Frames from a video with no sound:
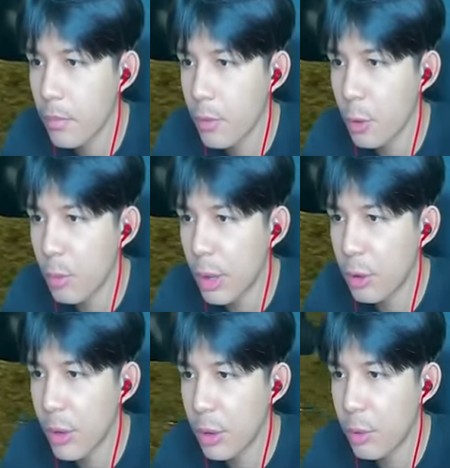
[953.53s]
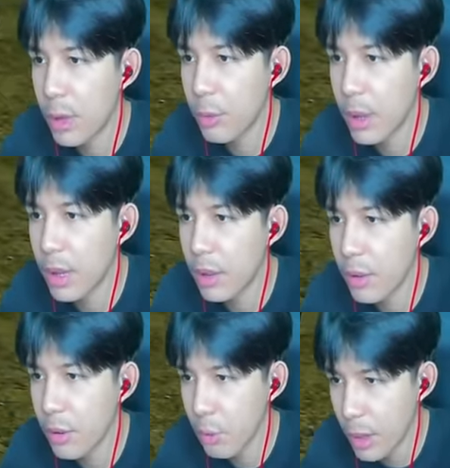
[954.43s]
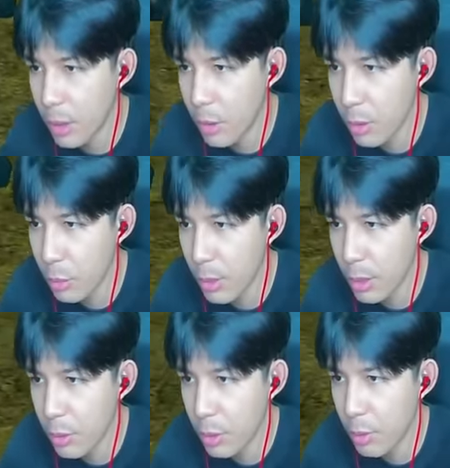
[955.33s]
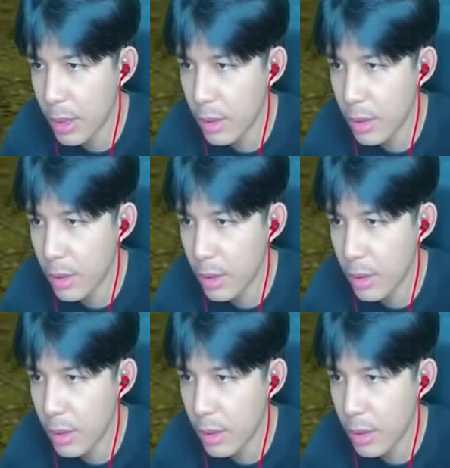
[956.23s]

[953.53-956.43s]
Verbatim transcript: ดูมันดูมันดูมันดูมันดูมันทุกคนดูมันทุกคนดูมัน